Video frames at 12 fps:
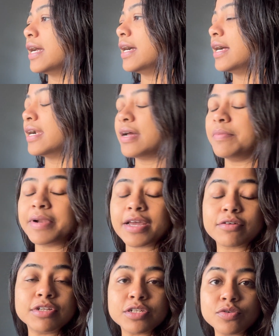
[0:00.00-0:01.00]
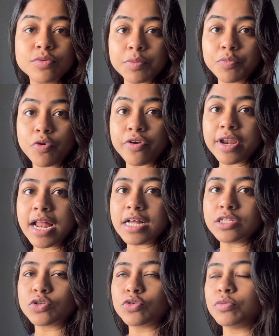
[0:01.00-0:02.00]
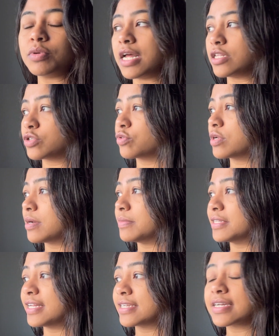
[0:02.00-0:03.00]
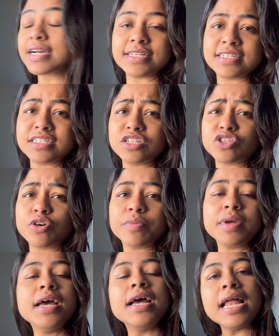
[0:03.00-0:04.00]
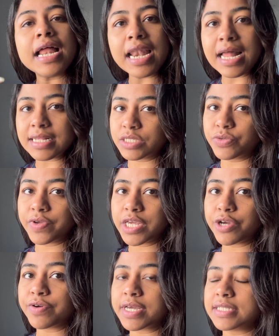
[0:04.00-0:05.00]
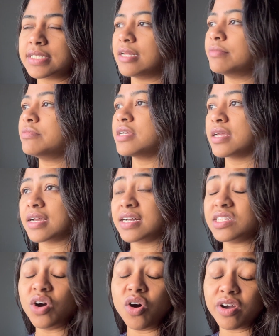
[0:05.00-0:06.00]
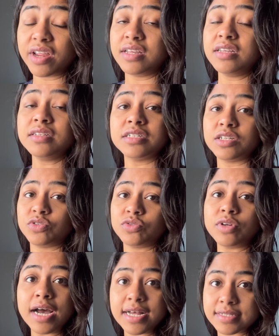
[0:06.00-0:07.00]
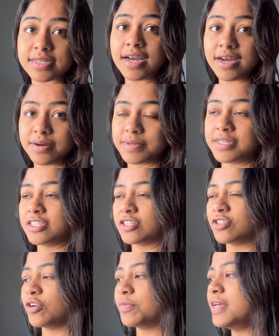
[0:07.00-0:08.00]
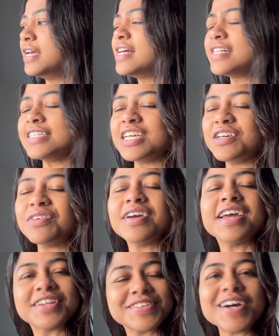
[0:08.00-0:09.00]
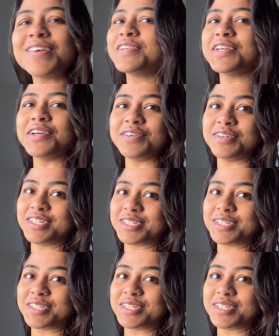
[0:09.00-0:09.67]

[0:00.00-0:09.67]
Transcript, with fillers: আর আমরা এখন একটু পরে লাঞ্চ করব লাঞ্চ করে আমাদের একটা কাজে যেতে হবে লাস্ট উইকেও গেছিলাম সেই কাজ হয়নি সেই জন্য আজকে আবার যেতে হবে যাই হোক একটু আউটিং হয়ে